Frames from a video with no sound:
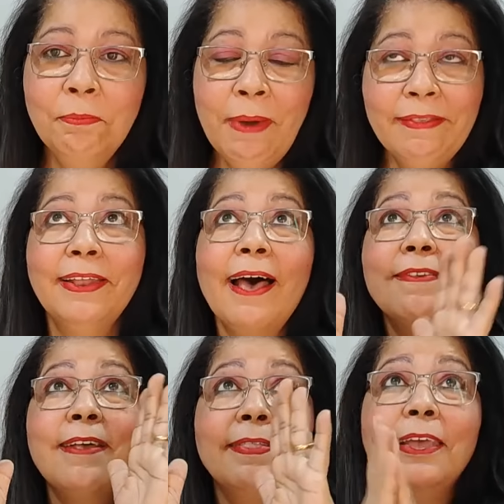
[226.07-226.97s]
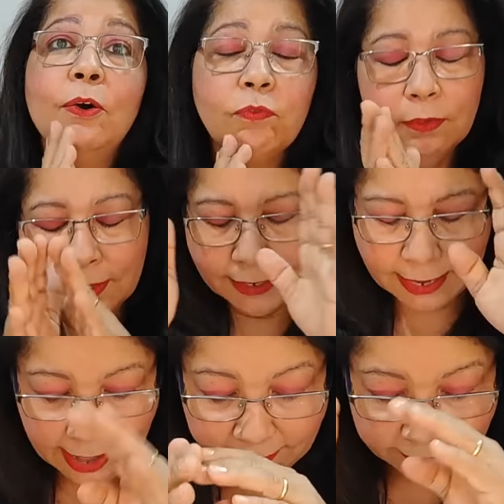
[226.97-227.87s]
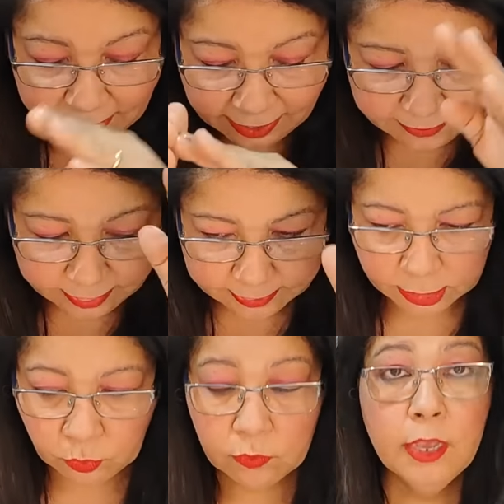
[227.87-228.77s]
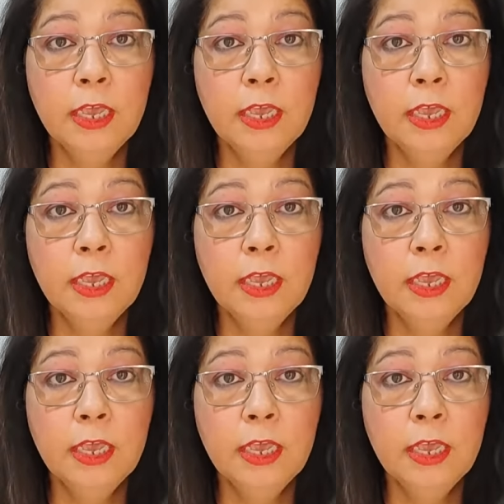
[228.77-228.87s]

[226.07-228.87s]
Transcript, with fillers: Mas graças a Deus, graças a Deus,